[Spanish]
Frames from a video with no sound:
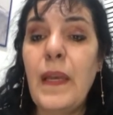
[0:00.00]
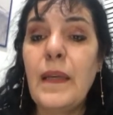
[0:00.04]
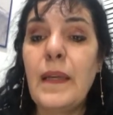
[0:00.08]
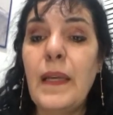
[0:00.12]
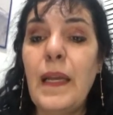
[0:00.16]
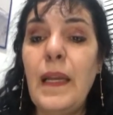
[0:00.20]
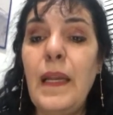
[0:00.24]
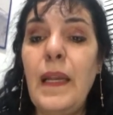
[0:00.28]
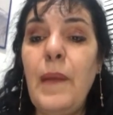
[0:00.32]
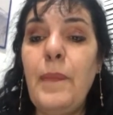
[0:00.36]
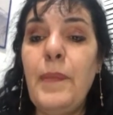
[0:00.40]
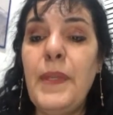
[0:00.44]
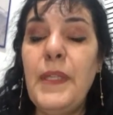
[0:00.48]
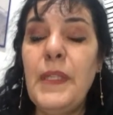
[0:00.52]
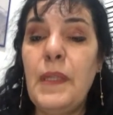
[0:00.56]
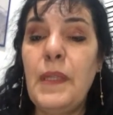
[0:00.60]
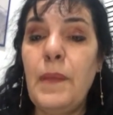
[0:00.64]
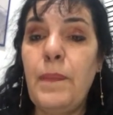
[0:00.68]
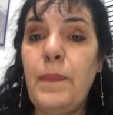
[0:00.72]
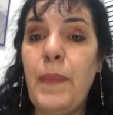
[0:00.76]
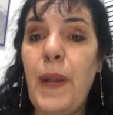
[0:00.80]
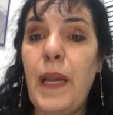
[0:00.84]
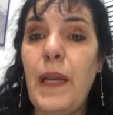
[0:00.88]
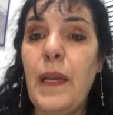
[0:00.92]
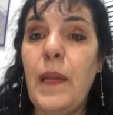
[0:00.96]
que es la
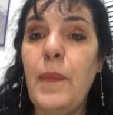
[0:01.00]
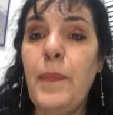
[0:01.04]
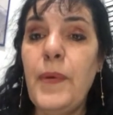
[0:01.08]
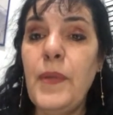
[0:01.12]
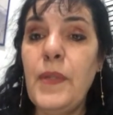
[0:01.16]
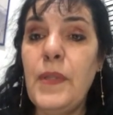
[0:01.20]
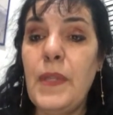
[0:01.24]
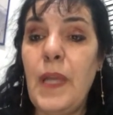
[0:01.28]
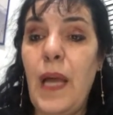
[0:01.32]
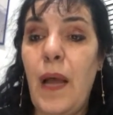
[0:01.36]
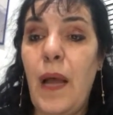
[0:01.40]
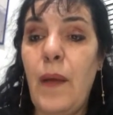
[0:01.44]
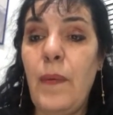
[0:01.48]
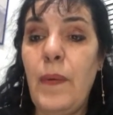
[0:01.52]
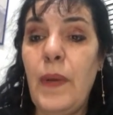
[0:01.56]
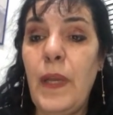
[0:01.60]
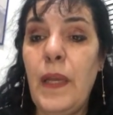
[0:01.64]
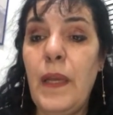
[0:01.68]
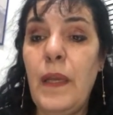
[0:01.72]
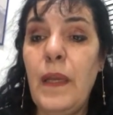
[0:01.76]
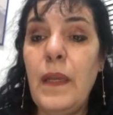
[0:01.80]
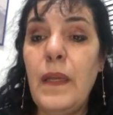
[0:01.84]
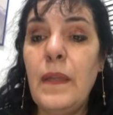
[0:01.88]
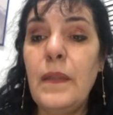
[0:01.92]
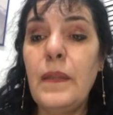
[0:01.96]
principal
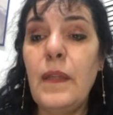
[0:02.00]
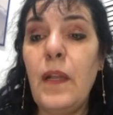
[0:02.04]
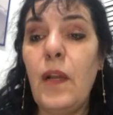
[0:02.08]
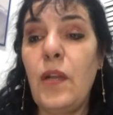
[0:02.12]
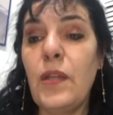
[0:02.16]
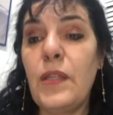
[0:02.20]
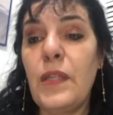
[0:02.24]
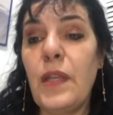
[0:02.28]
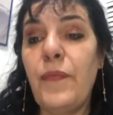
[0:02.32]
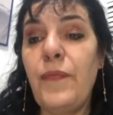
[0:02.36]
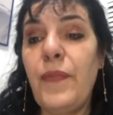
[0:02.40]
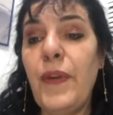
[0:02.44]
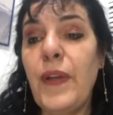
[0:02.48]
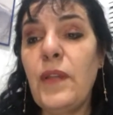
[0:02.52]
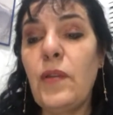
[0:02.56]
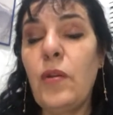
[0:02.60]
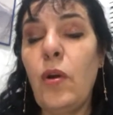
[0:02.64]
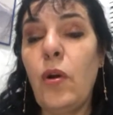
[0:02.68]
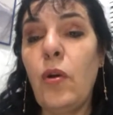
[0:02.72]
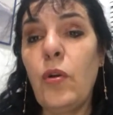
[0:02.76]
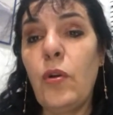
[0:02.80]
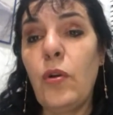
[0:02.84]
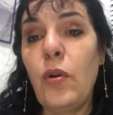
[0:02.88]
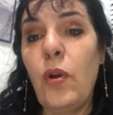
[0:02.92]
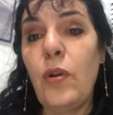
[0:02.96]
responsable de los
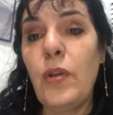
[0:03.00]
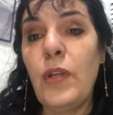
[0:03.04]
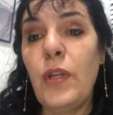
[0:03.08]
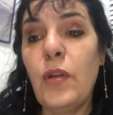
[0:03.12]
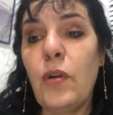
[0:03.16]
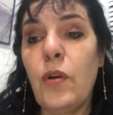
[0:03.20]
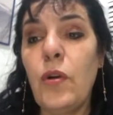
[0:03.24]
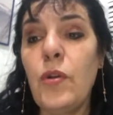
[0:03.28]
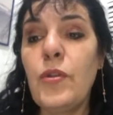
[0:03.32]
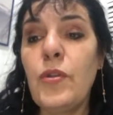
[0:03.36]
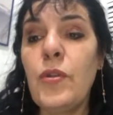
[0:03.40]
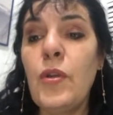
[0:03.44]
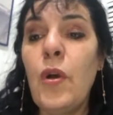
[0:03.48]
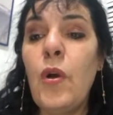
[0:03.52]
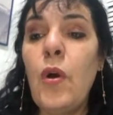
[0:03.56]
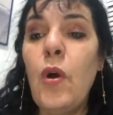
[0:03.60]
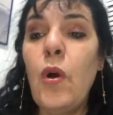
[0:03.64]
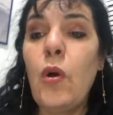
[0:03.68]
efectos crónicos